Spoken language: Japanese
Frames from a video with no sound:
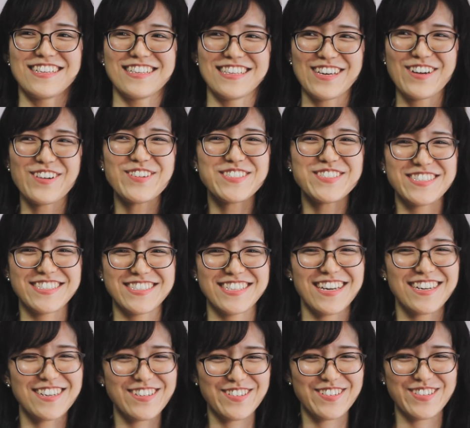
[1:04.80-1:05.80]
日本
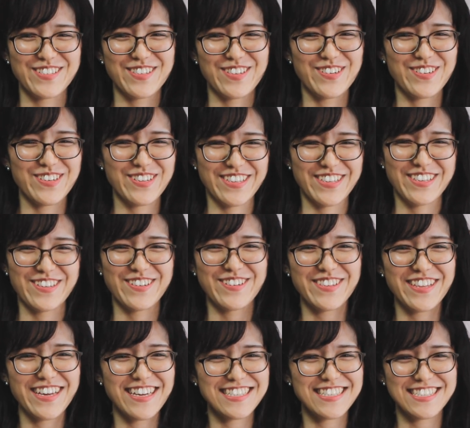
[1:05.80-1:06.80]
全国の兄
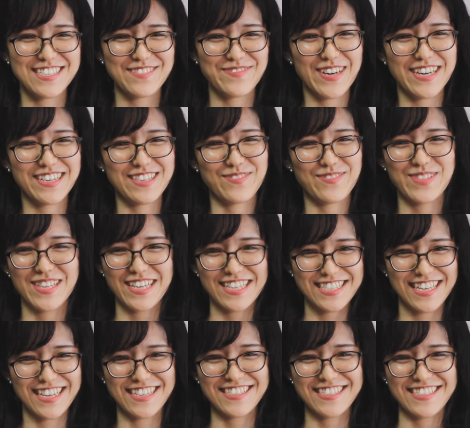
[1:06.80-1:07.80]
弟姉妹の
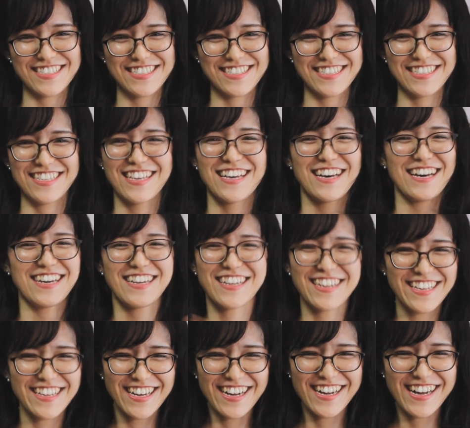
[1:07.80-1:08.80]
皆さん、
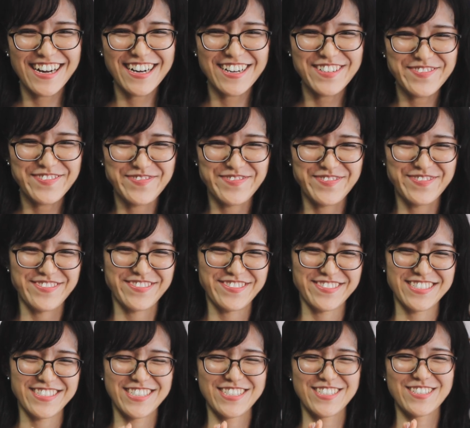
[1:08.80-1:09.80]

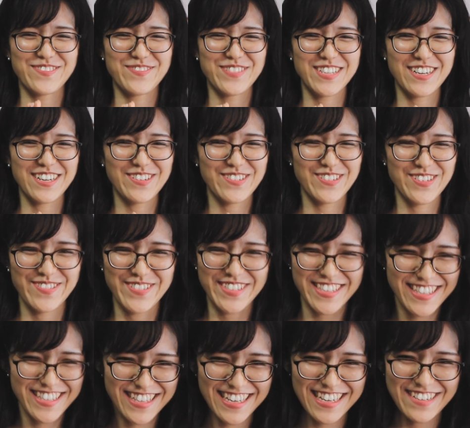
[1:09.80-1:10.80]
ハレルヤー主の皆を褒め
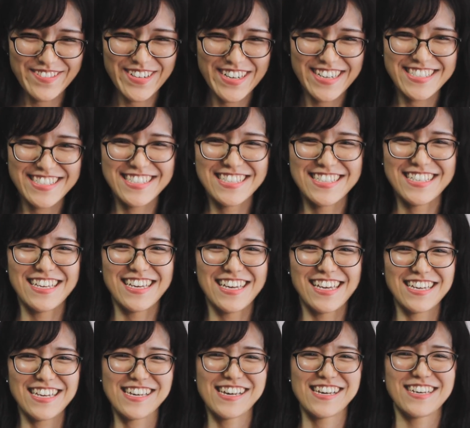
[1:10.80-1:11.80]
たたえます。
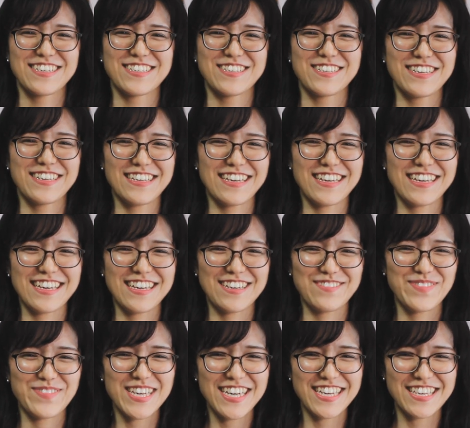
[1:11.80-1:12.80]
えー、
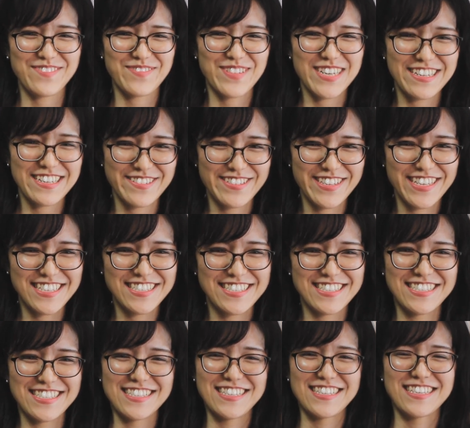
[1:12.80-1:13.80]
宮城まりこで
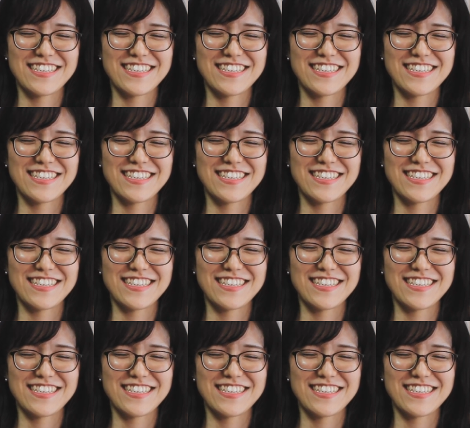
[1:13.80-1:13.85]
す。